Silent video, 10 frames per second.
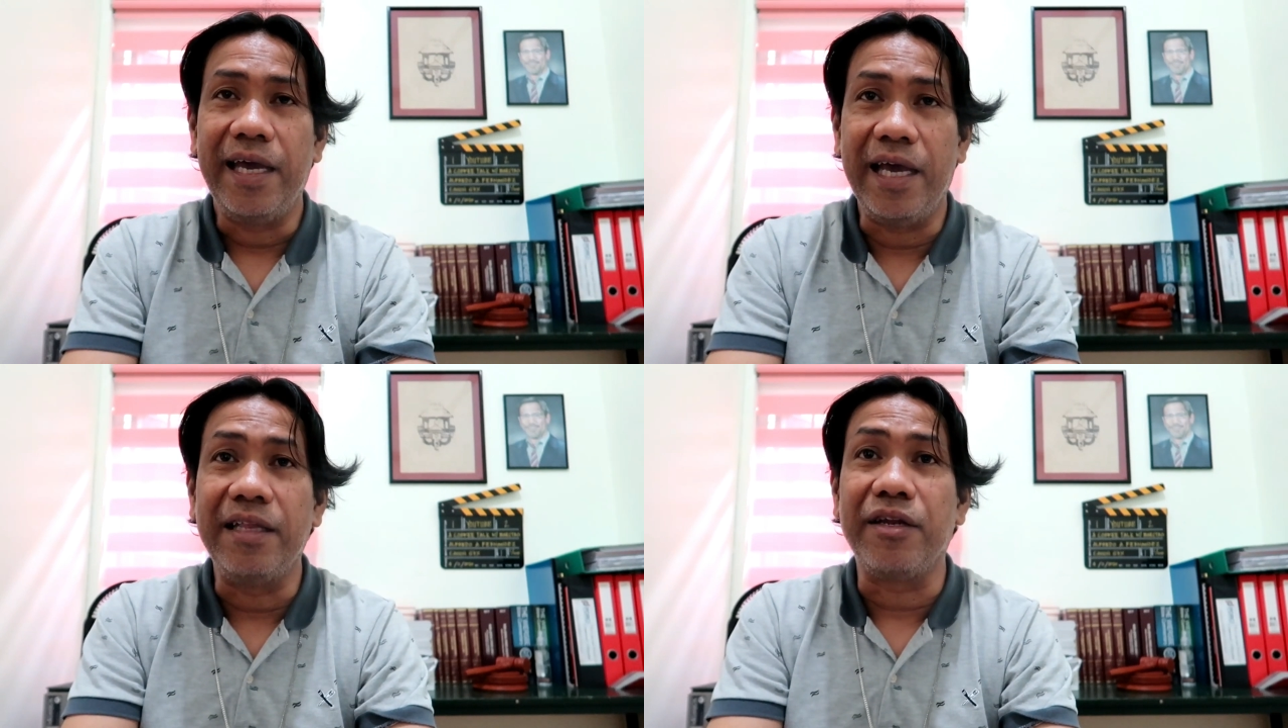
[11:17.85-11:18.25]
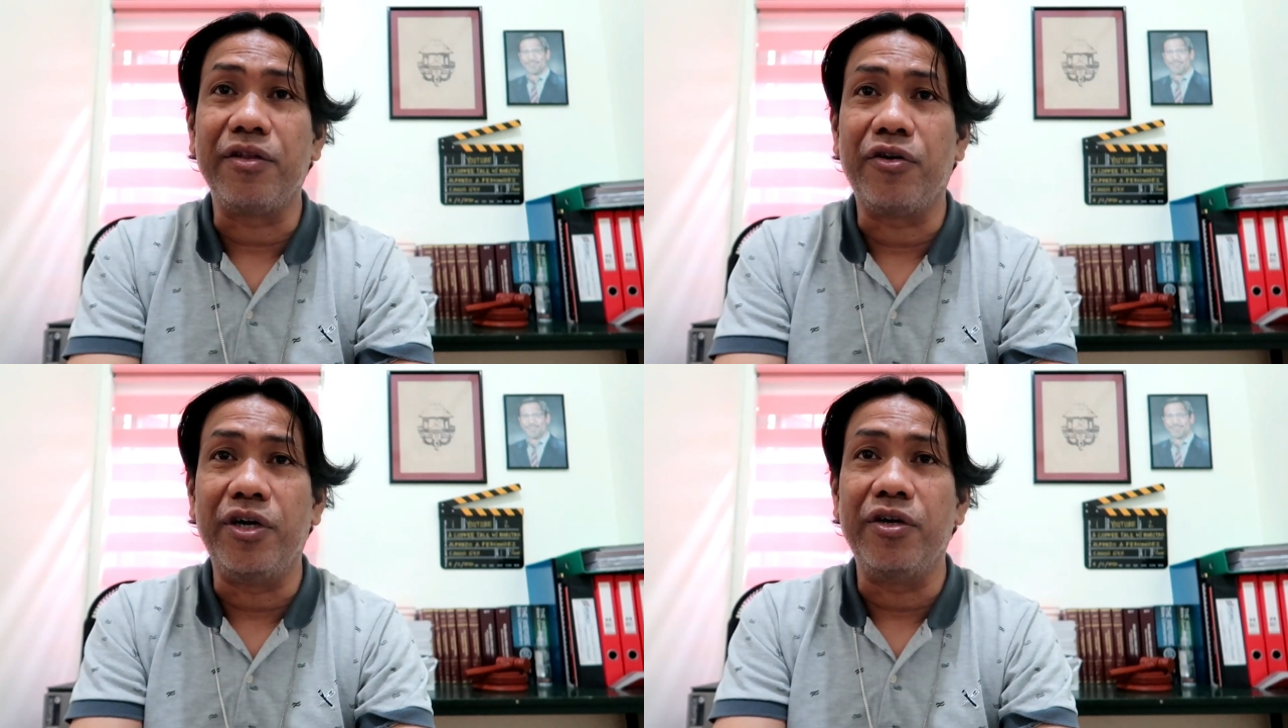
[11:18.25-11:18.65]
in
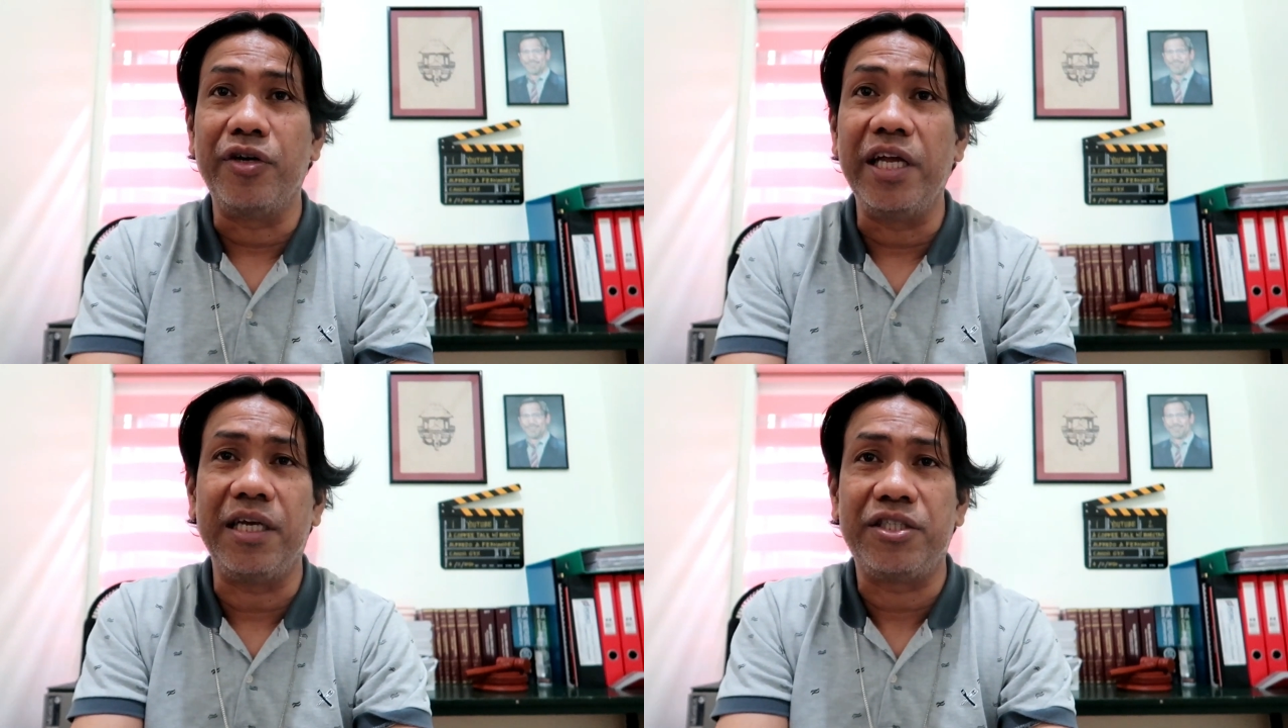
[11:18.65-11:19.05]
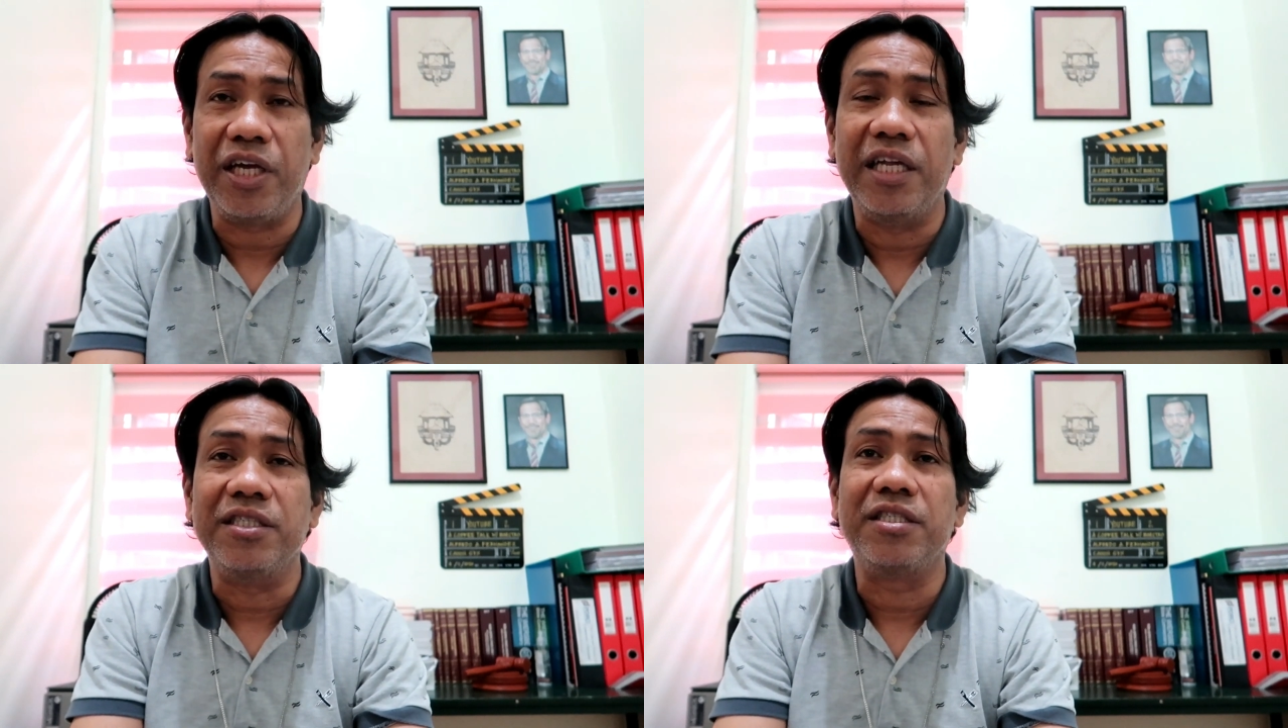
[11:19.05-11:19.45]
return or
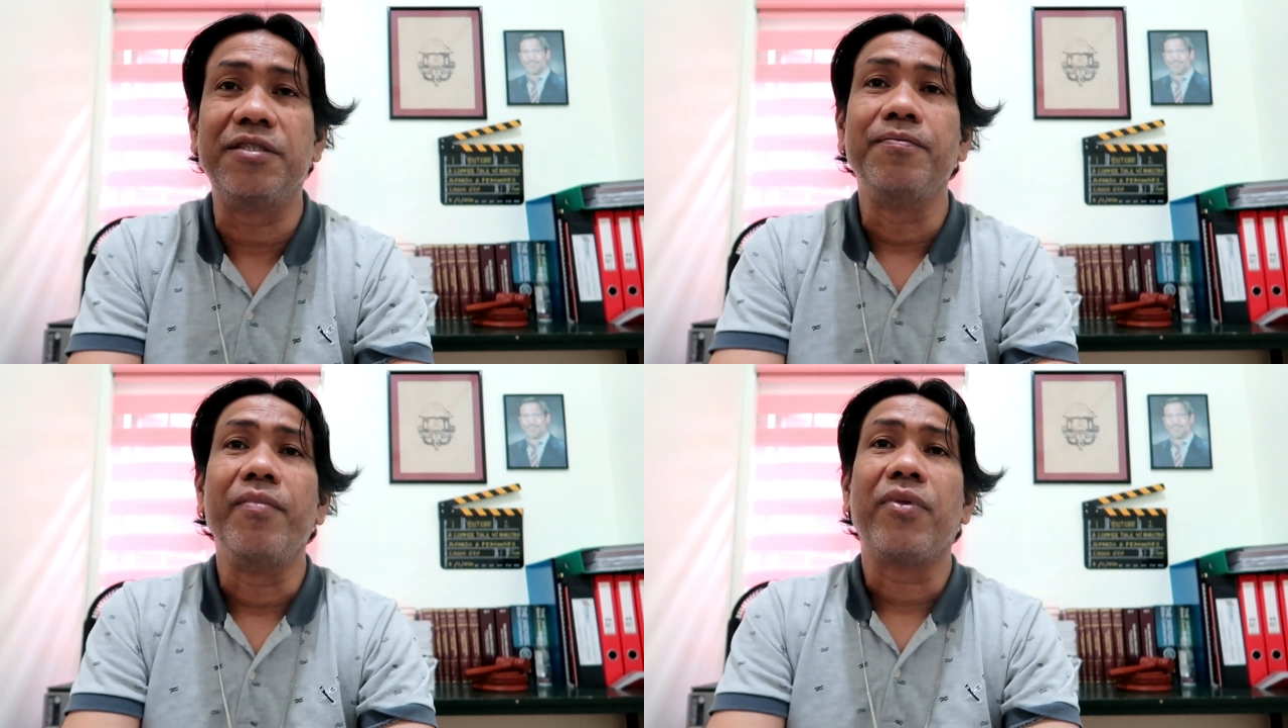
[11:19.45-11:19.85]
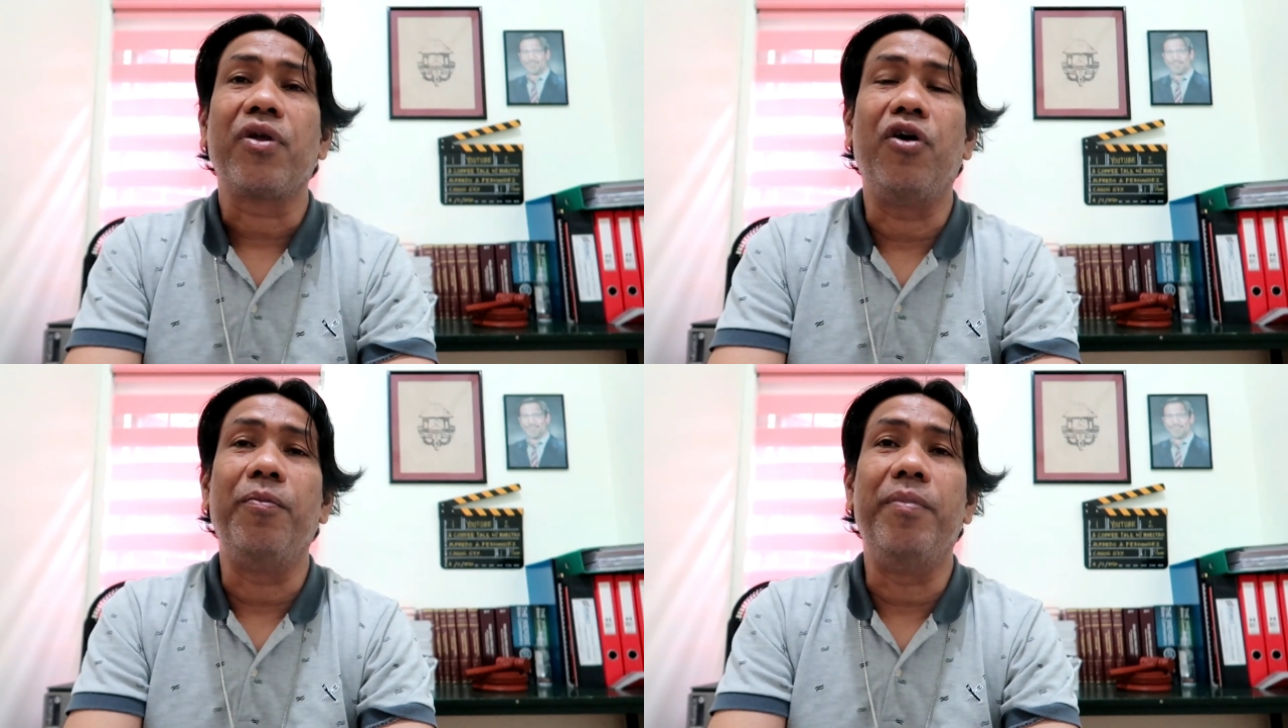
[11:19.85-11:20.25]
exchange
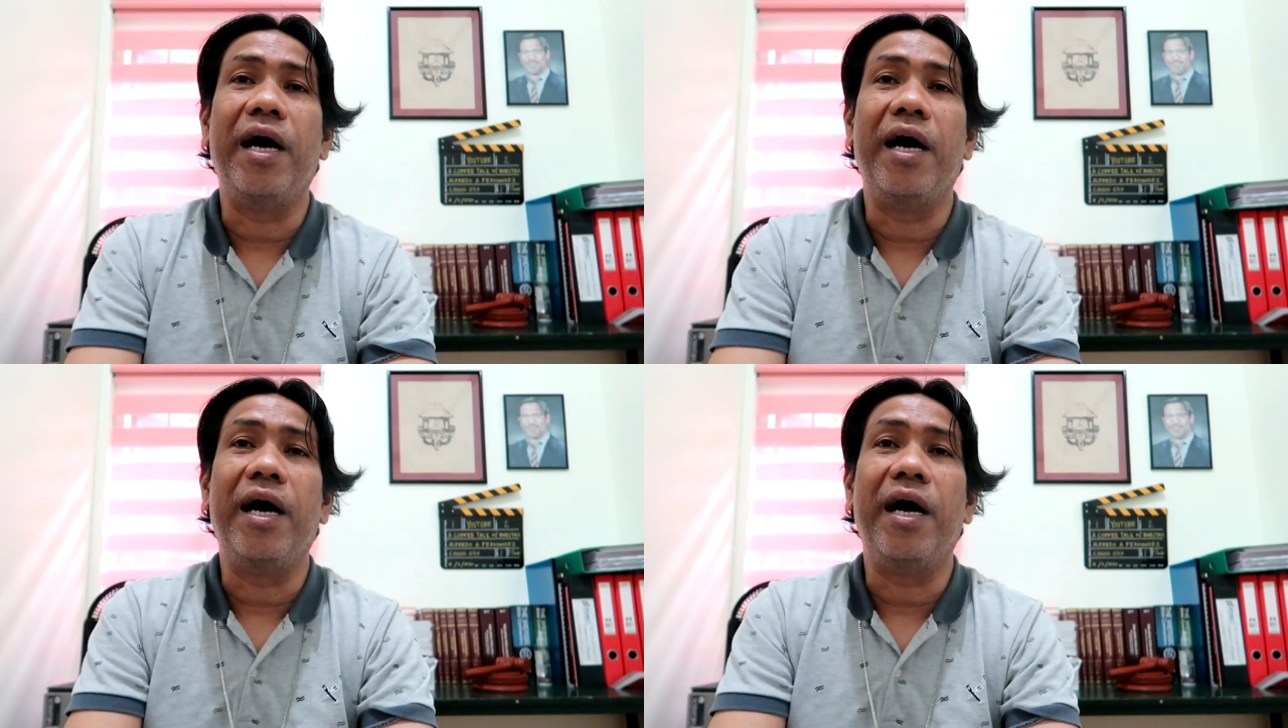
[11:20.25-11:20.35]
of